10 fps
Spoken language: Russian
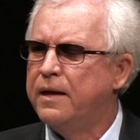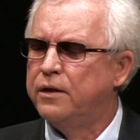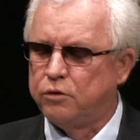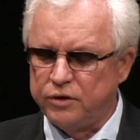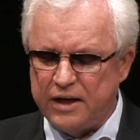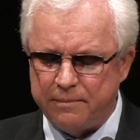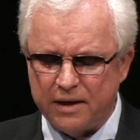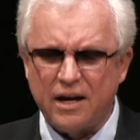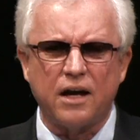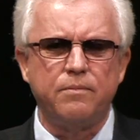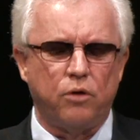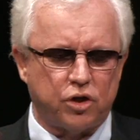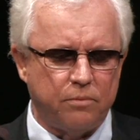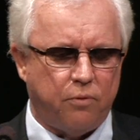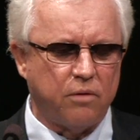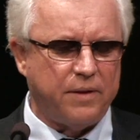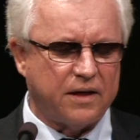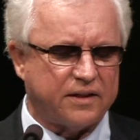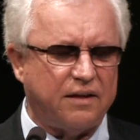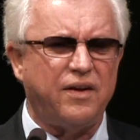Друзья мои, как может Бог
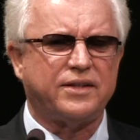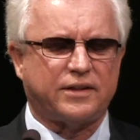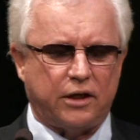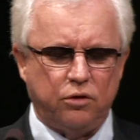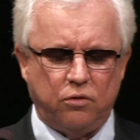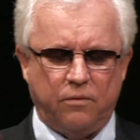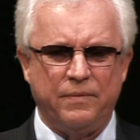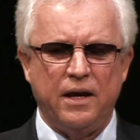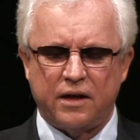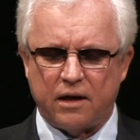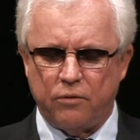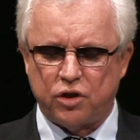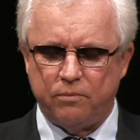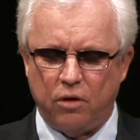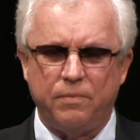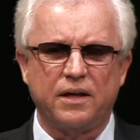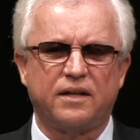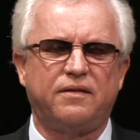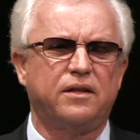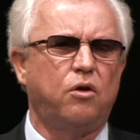благословлять страну? Как может Бог
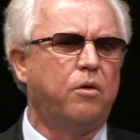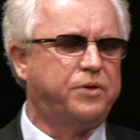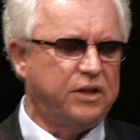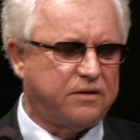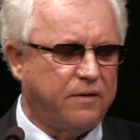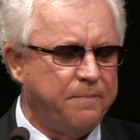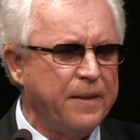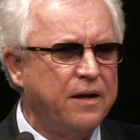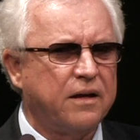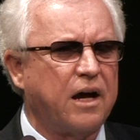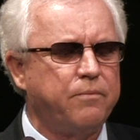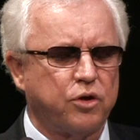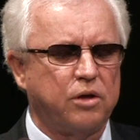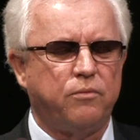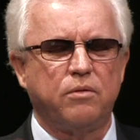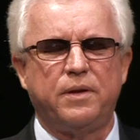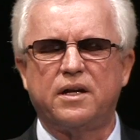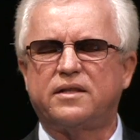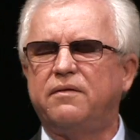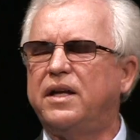благословлять общество? Как может Бог
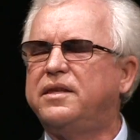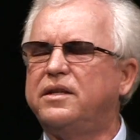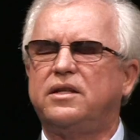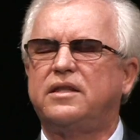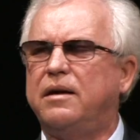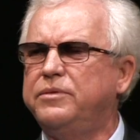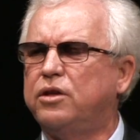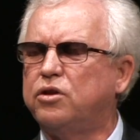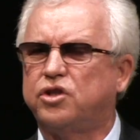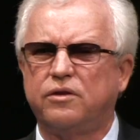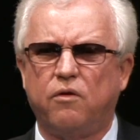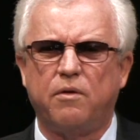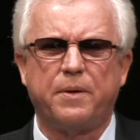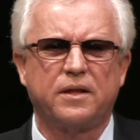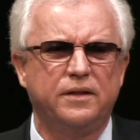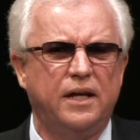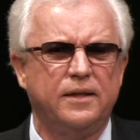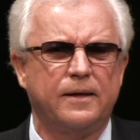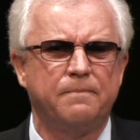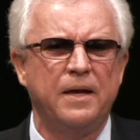благословлять, если там нет живого
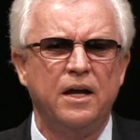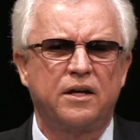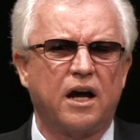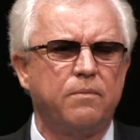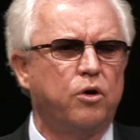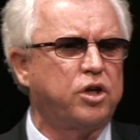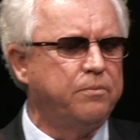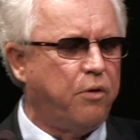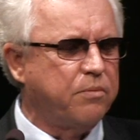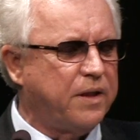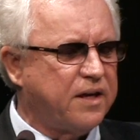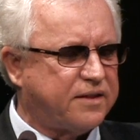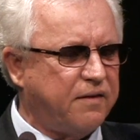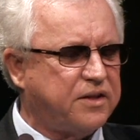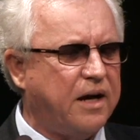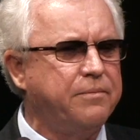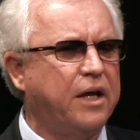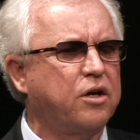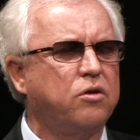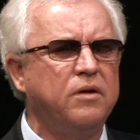поклонения? Как может Бог благословлять
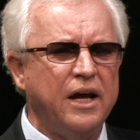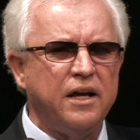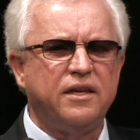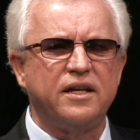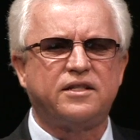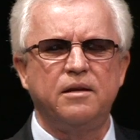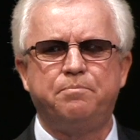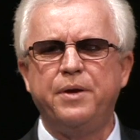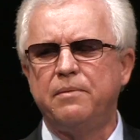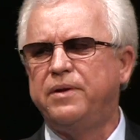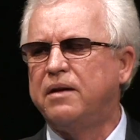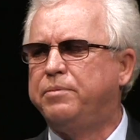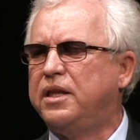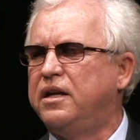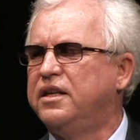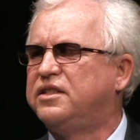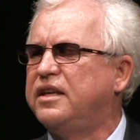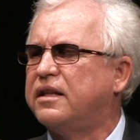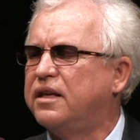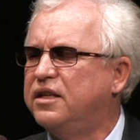Америку, если Библия была
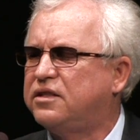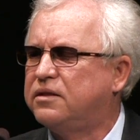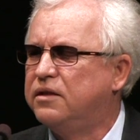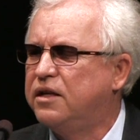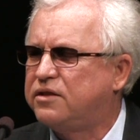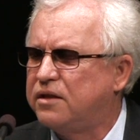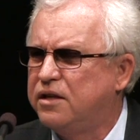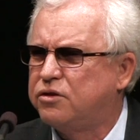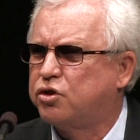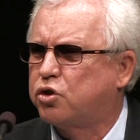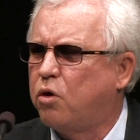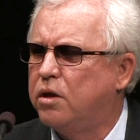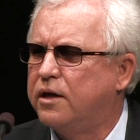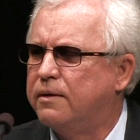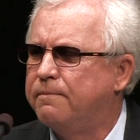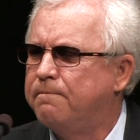изъята из, из, из школы?